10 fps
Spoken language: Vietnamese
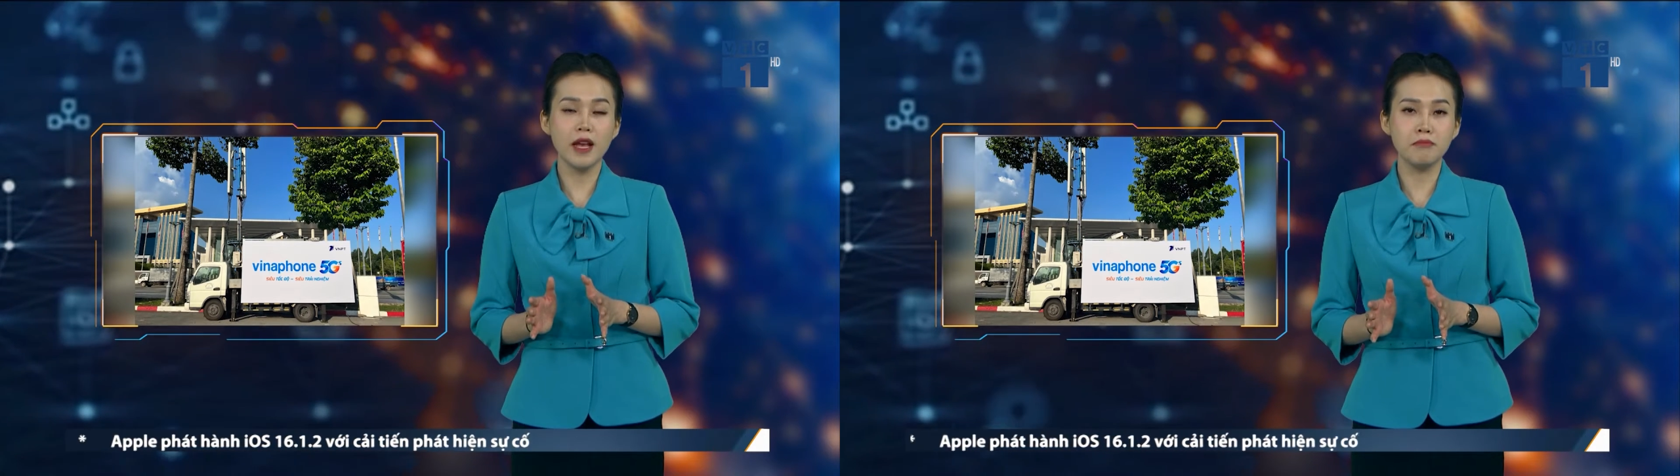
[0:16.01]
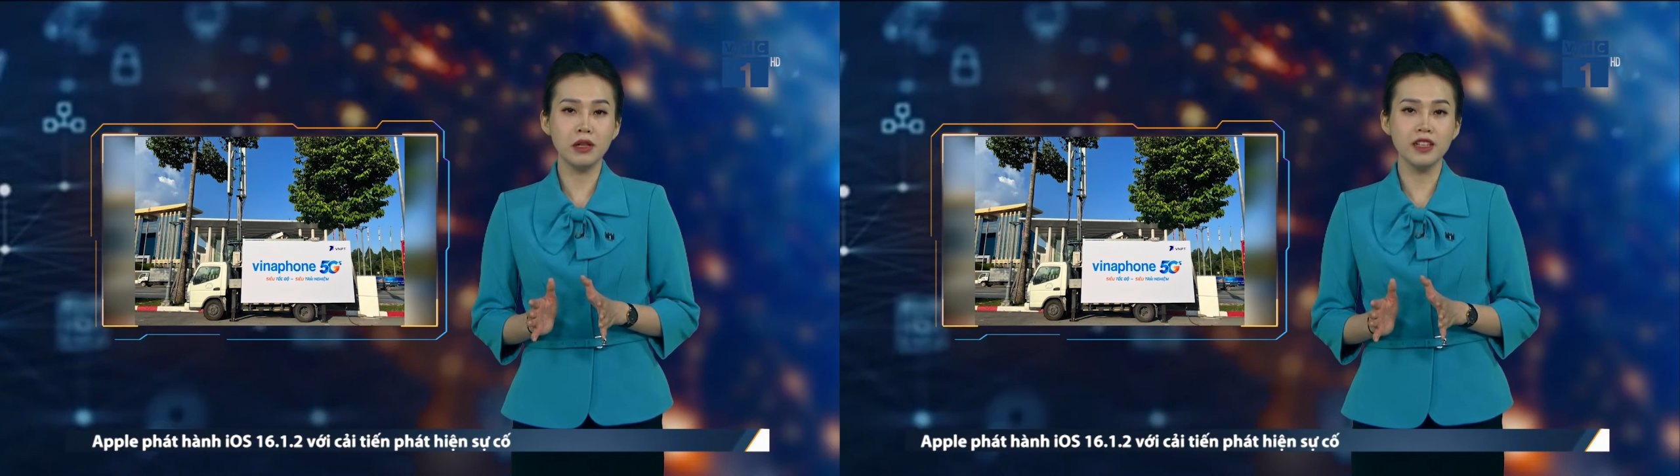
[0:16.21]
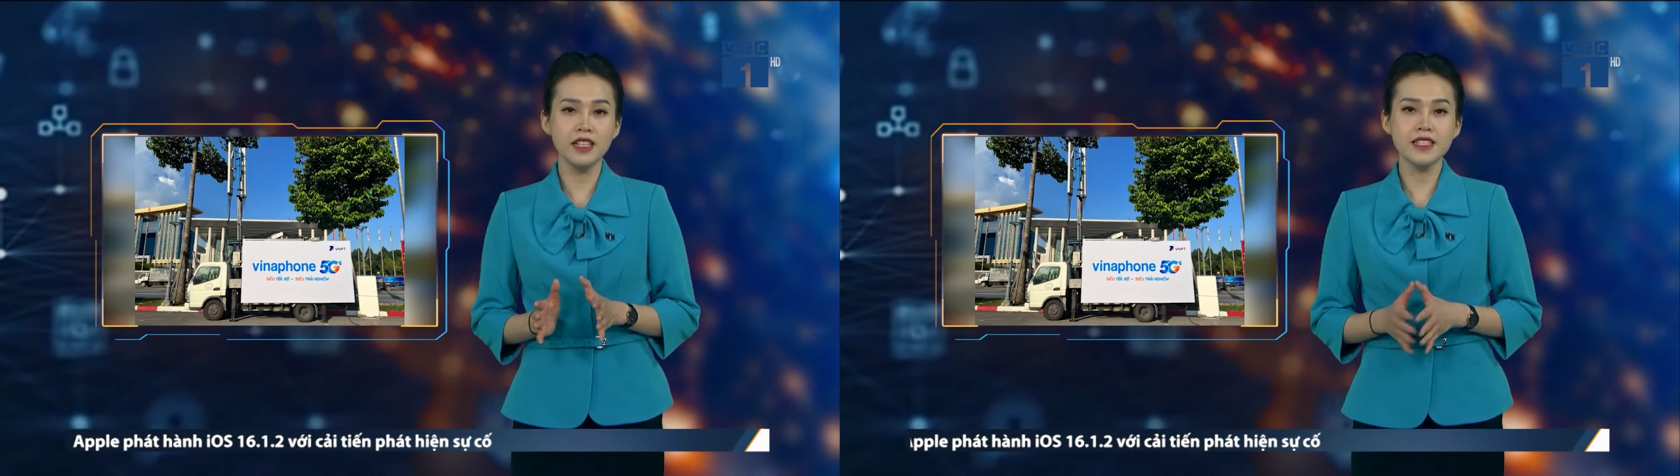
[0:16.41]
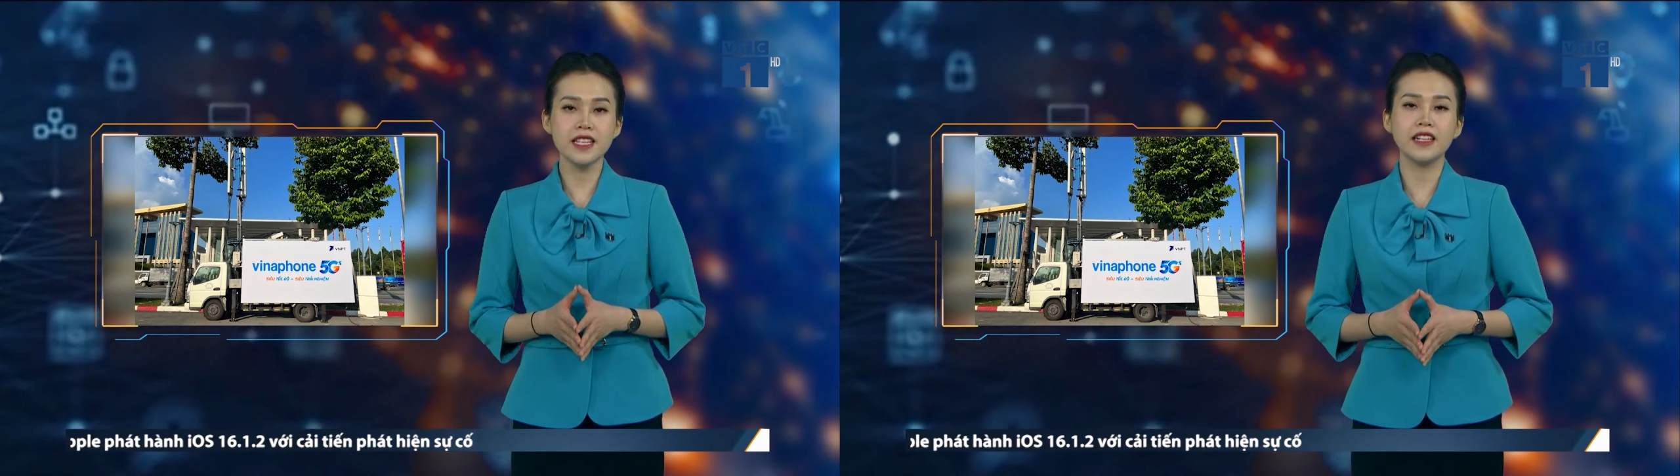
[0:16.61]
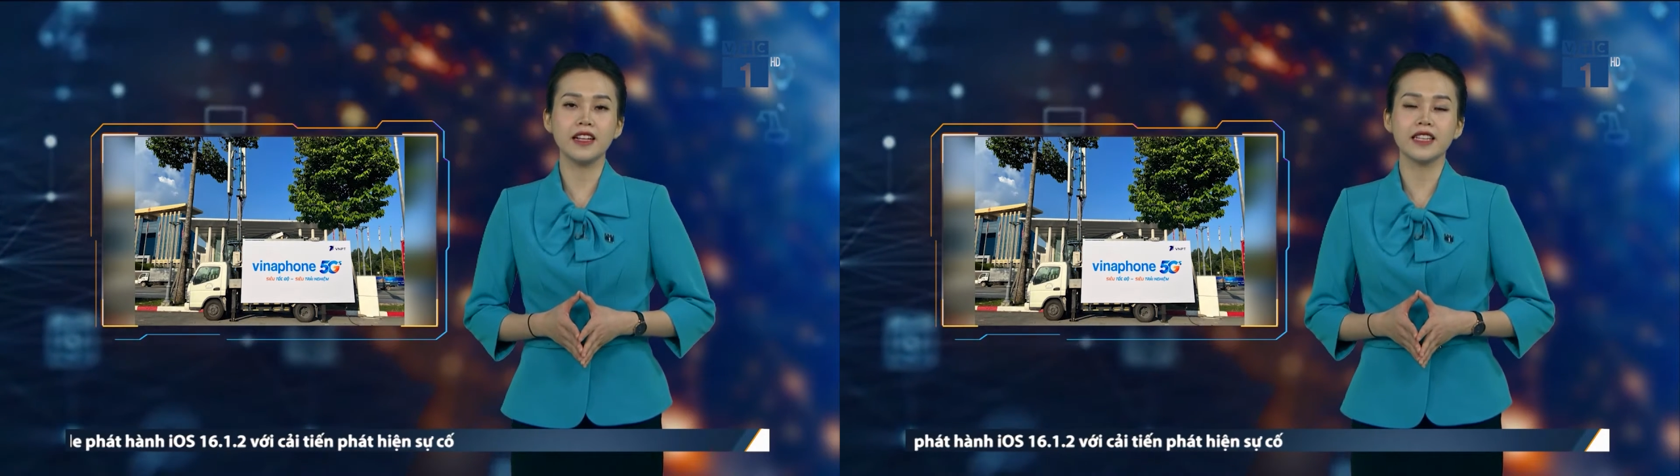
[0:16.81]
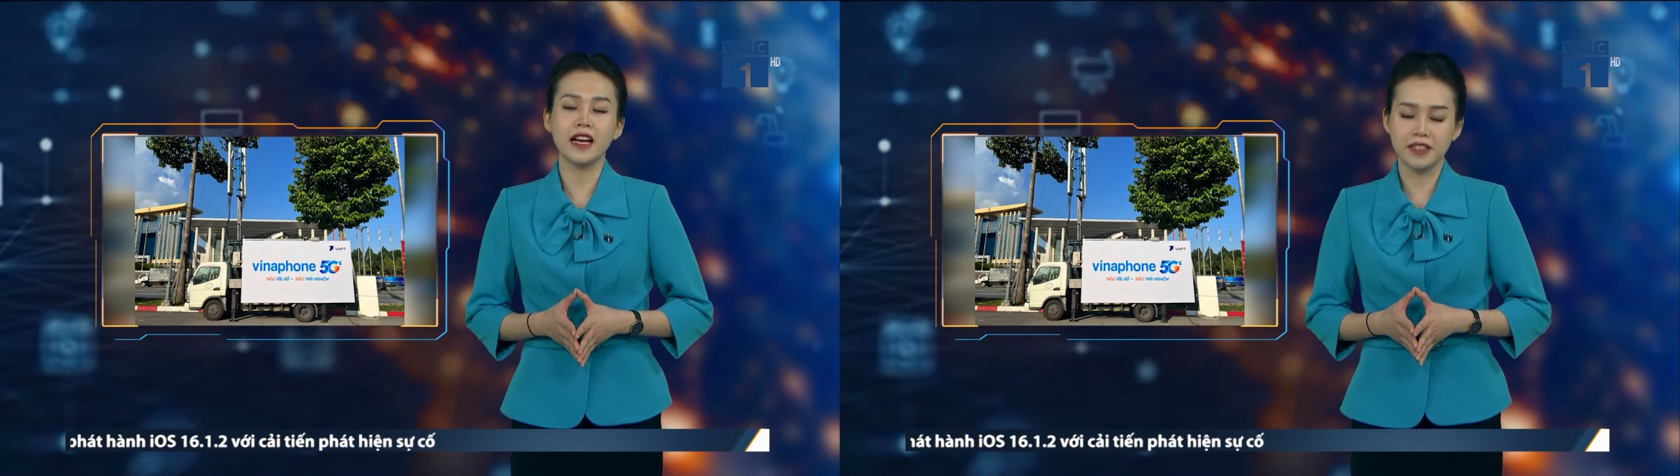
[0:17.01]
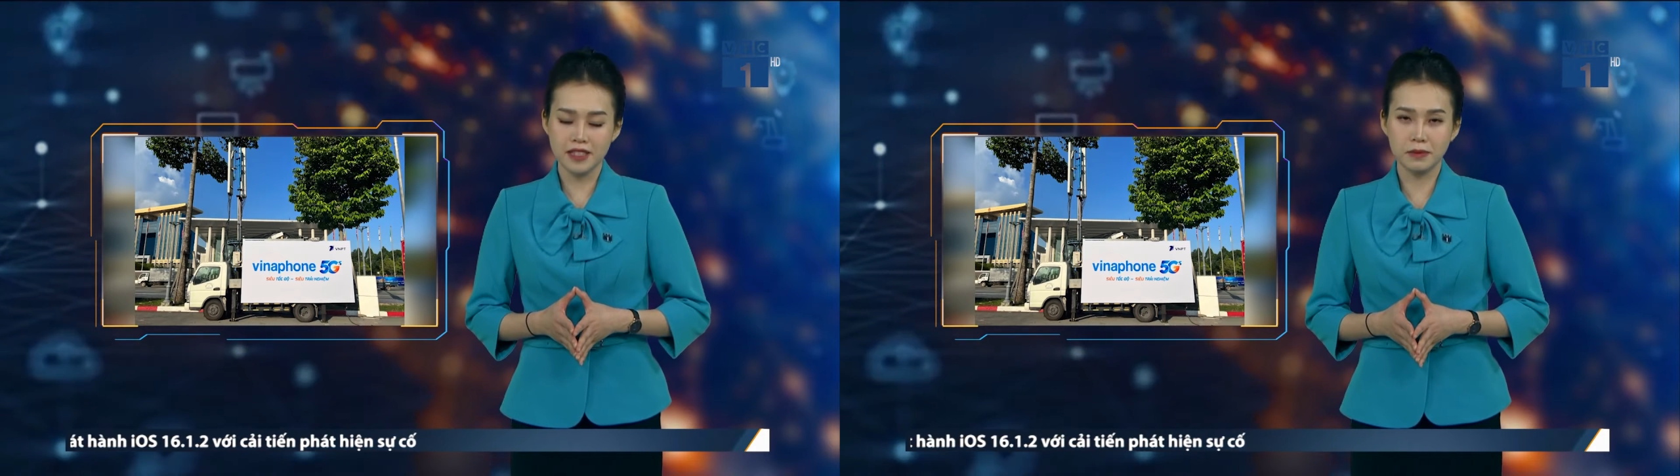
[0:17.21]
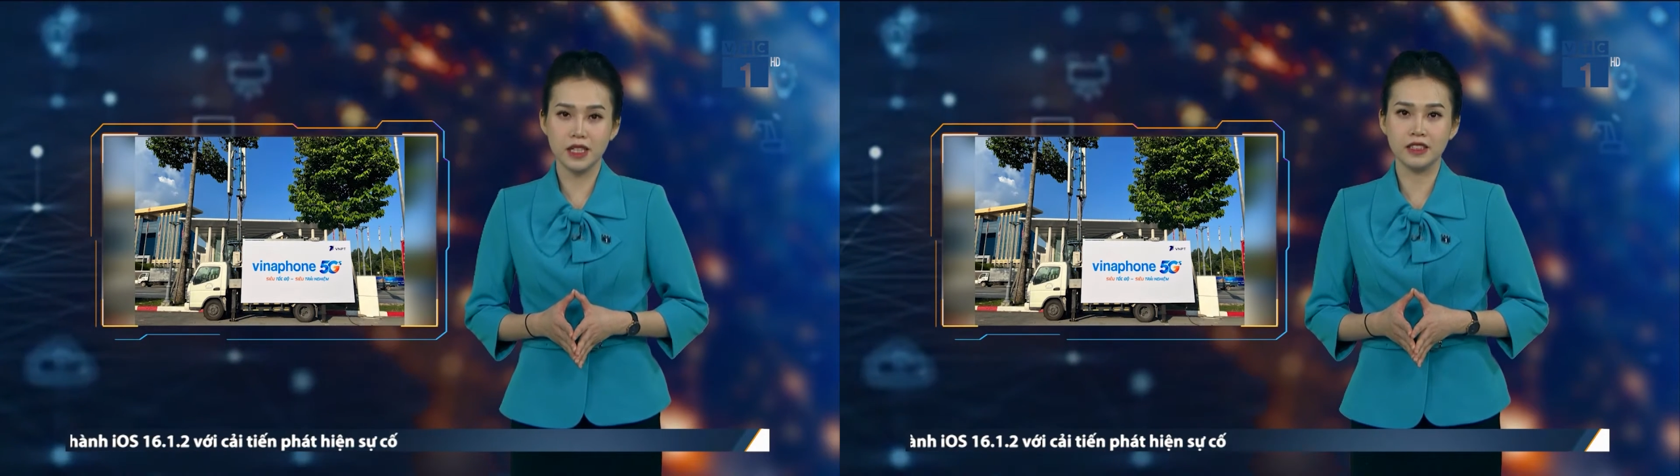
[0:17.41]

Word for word: mới trên nền tảng 5G.